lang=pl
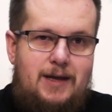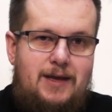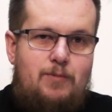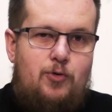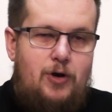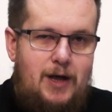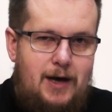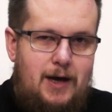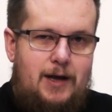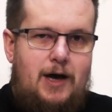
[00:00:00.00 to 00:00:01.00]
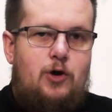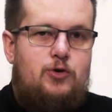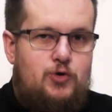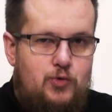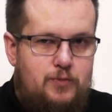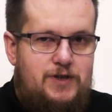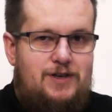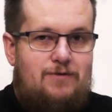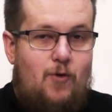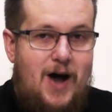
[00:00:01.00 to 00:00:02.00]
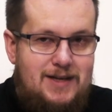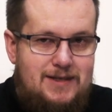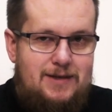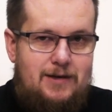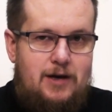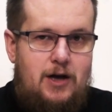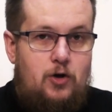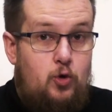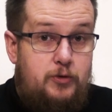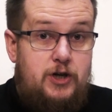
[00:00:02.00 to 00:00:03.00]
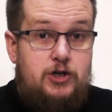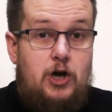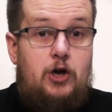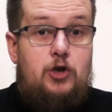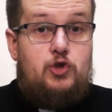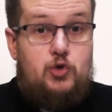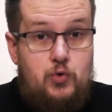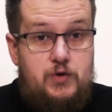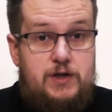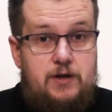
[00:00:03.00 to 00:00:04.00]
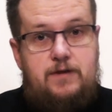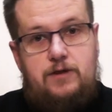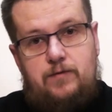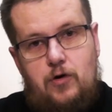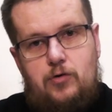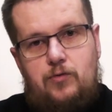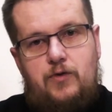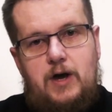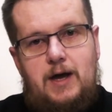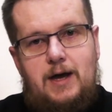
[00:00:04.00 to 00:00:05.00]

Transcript: nie polega na konsumpcji własnych lub też cudzych wytworów,